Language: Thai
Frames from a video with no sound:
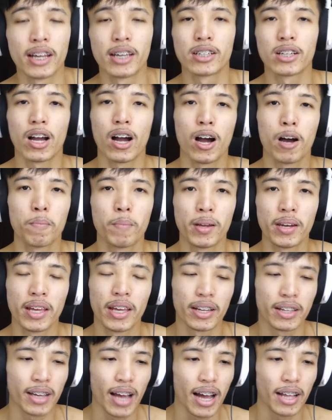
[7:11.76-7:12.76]
จากนั้นก็เป็น
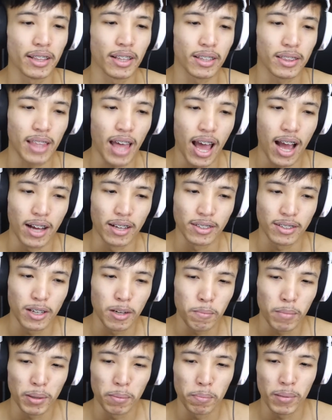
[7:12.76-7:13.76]
เหตุการณ์ต่าง ๆ
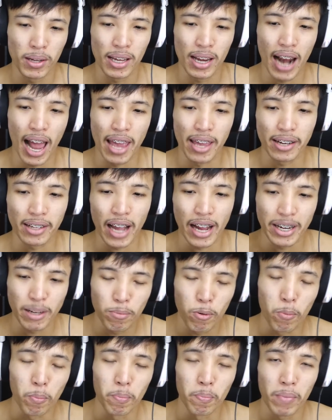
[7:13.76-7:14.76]
ซึ่งมันมีหลายเหตุการณ์
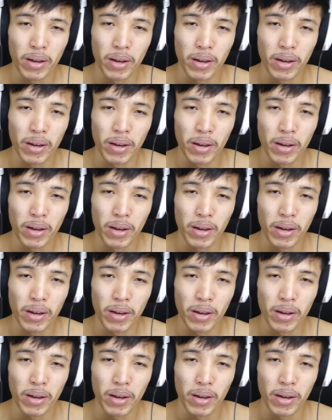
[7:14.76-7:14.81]
ที่ผม